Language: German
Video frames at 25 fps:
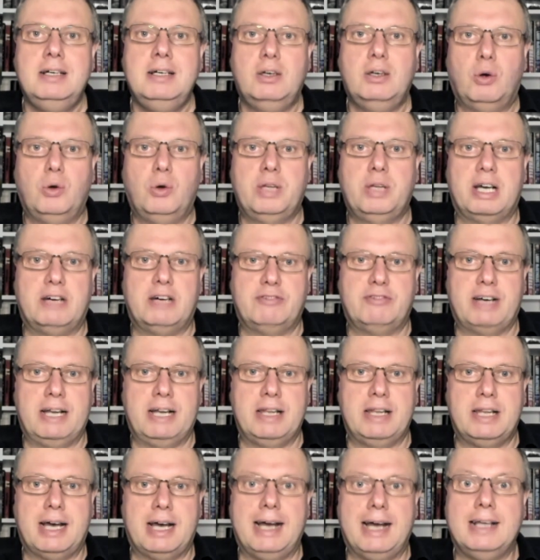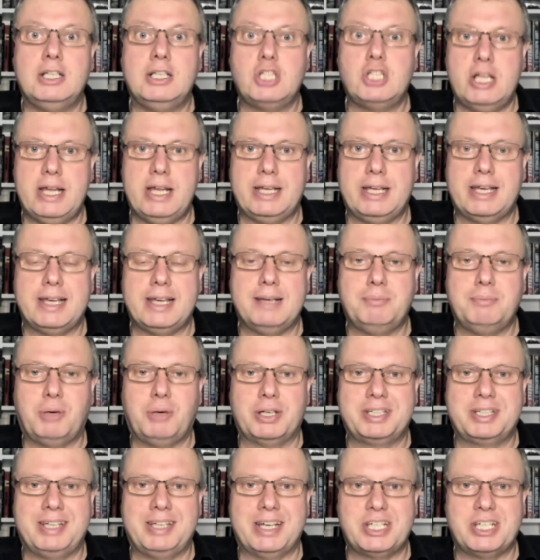oder auf allen einschlägigen
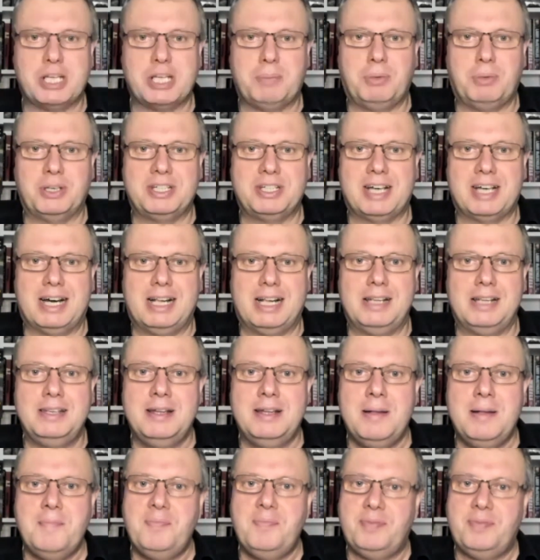Podcatcher-Portalen.